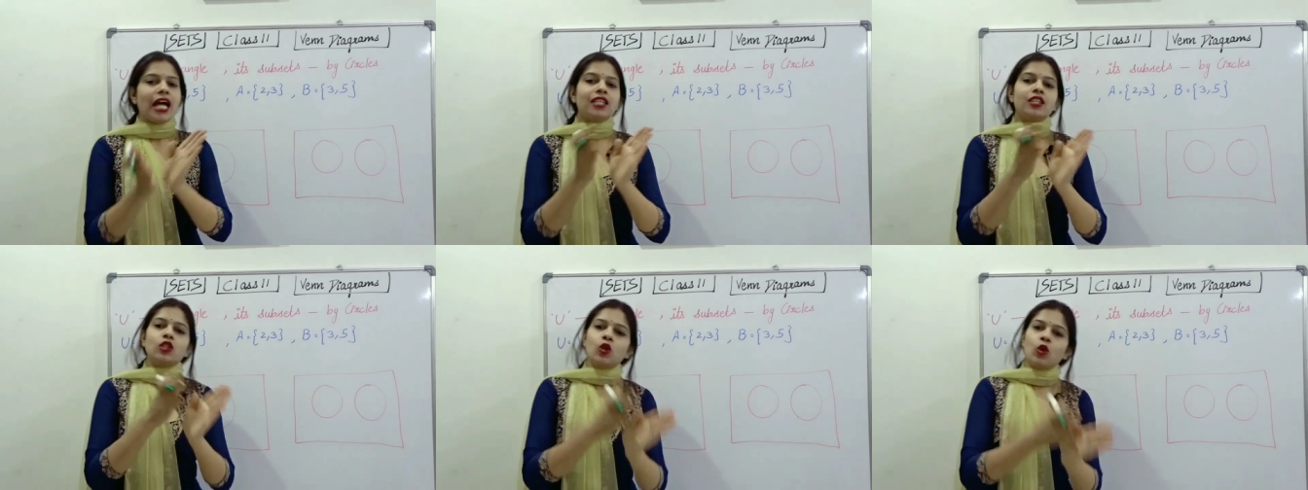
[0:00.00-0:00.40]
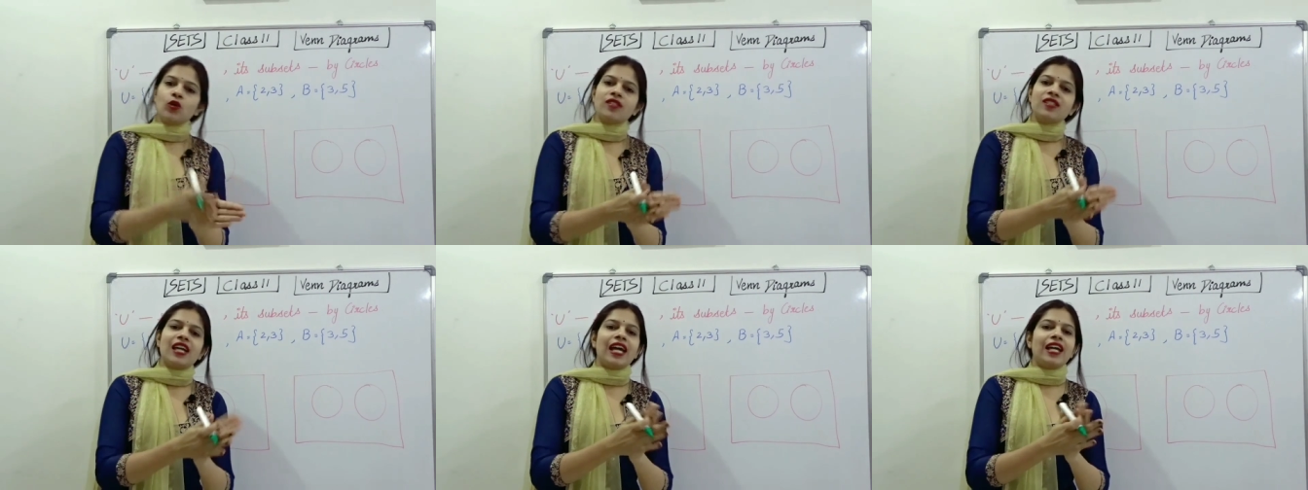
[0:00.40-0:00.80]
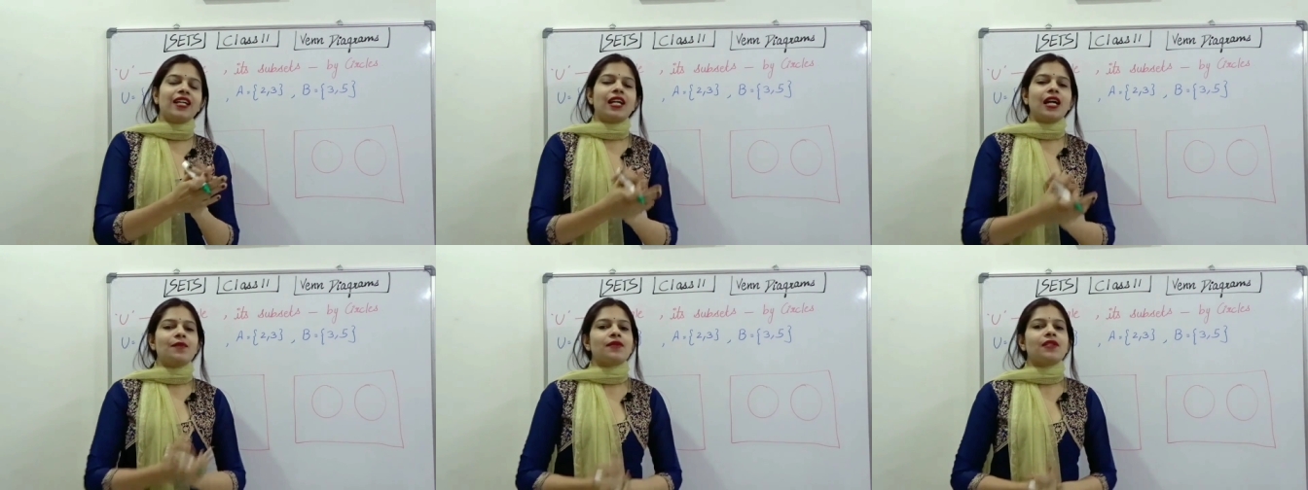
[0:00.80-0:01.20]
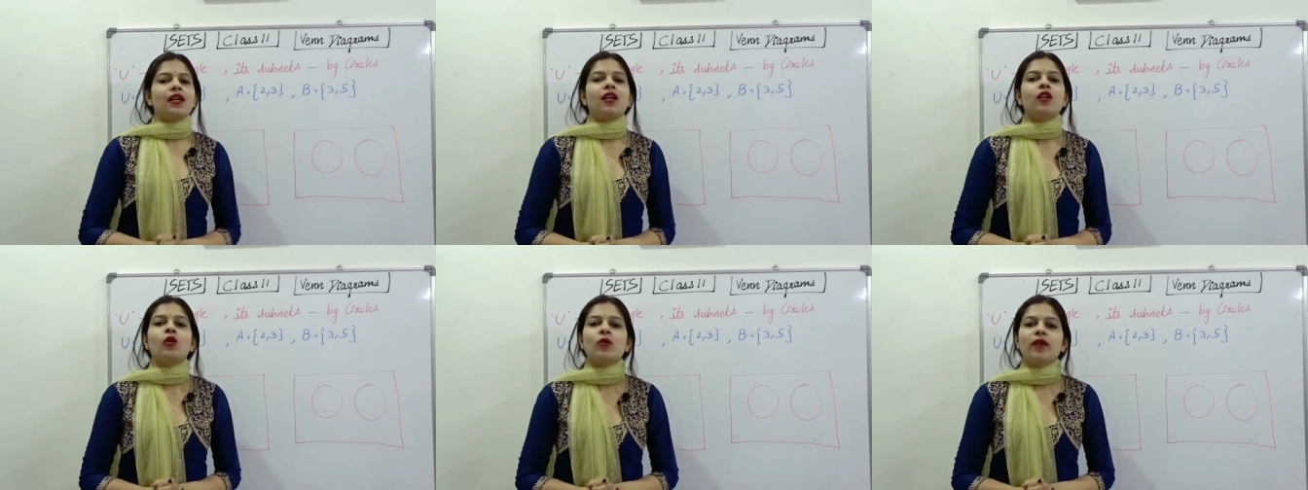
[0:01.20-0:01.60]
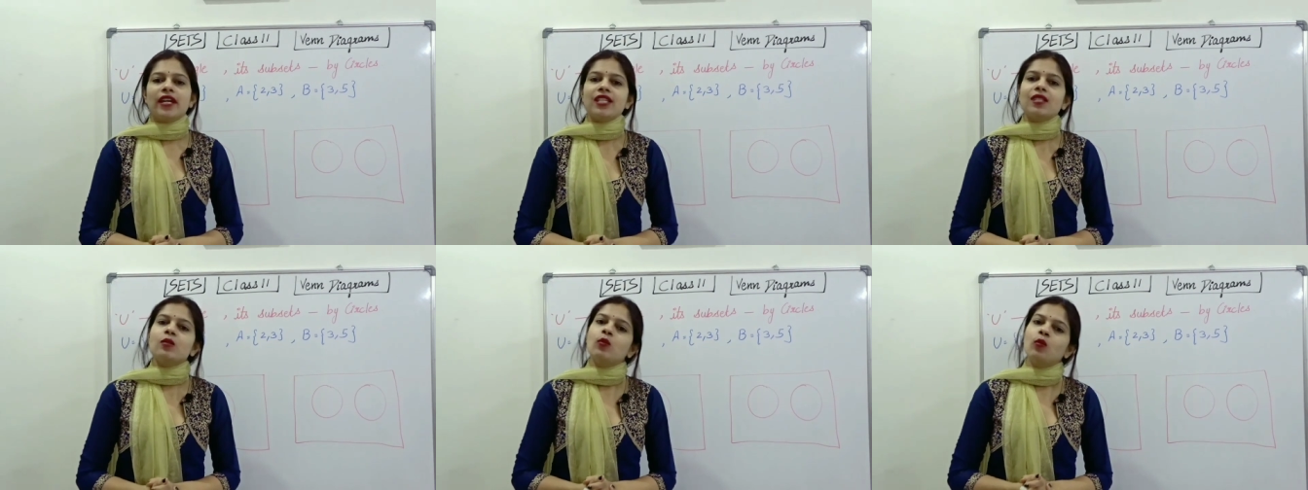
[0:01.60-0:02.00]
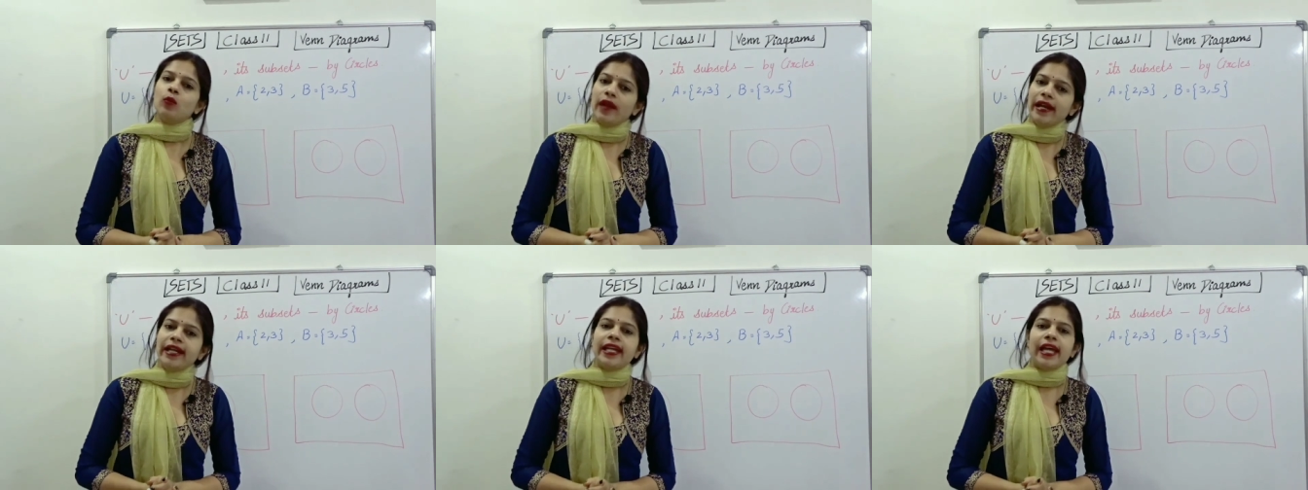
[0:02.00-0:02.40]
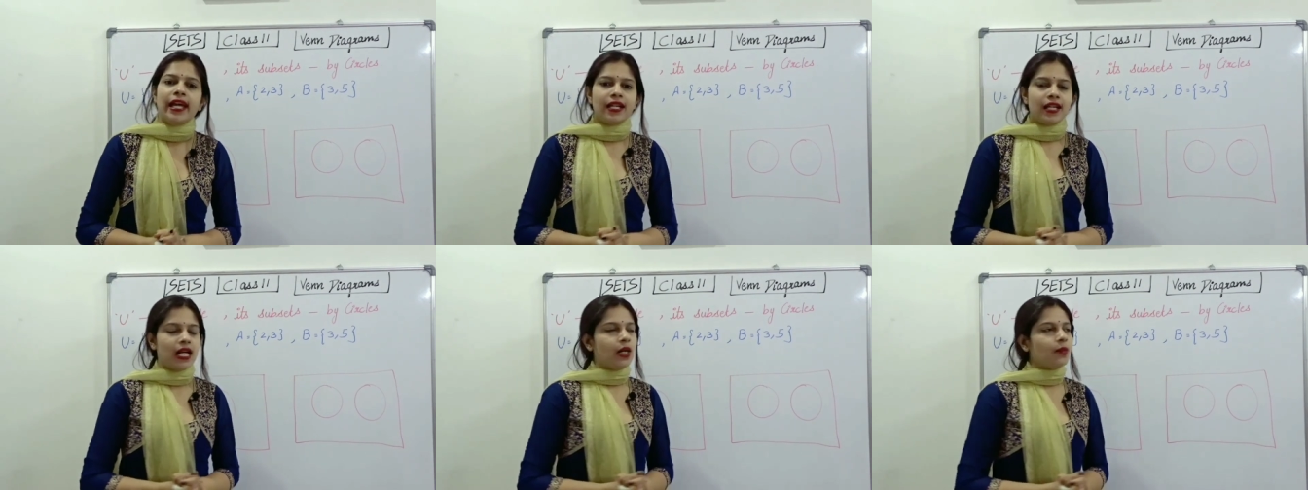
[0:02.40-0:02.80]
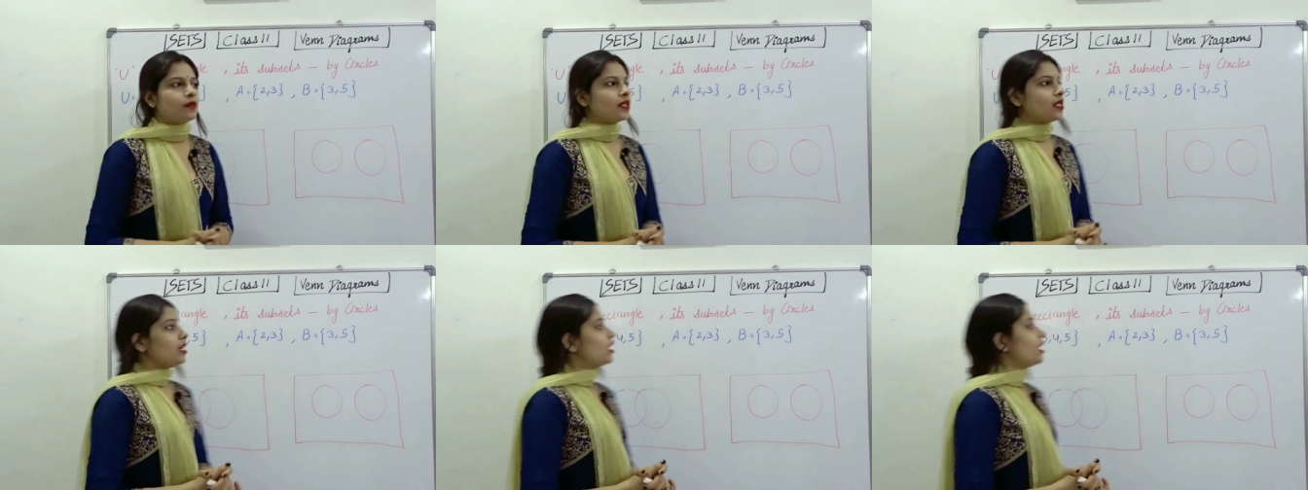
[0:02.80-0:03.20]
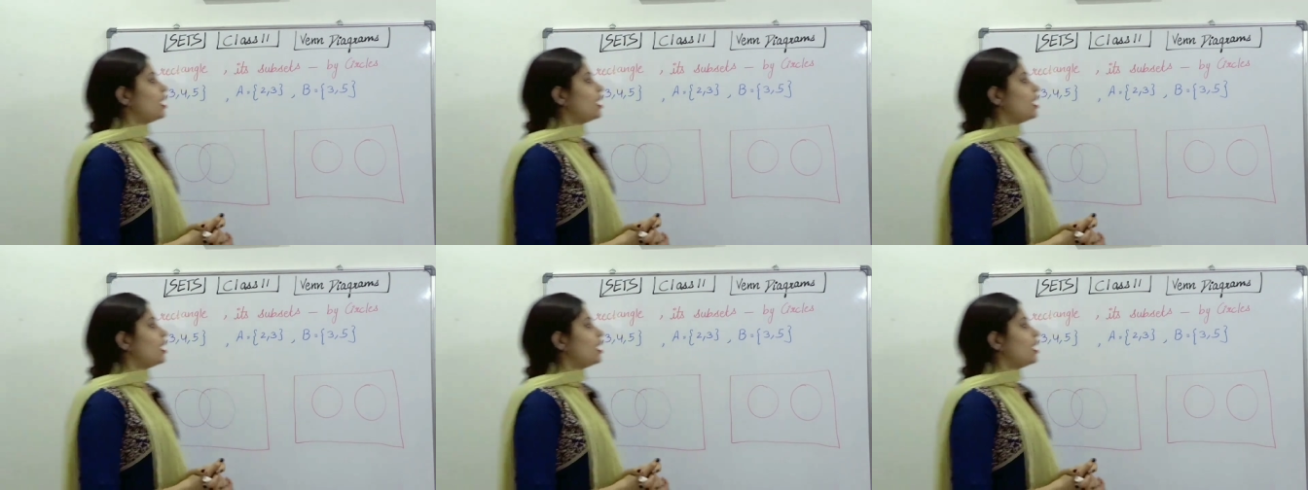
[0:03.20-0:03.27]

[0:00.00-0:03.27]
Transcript: and those diagrams are known as Venn diagrams.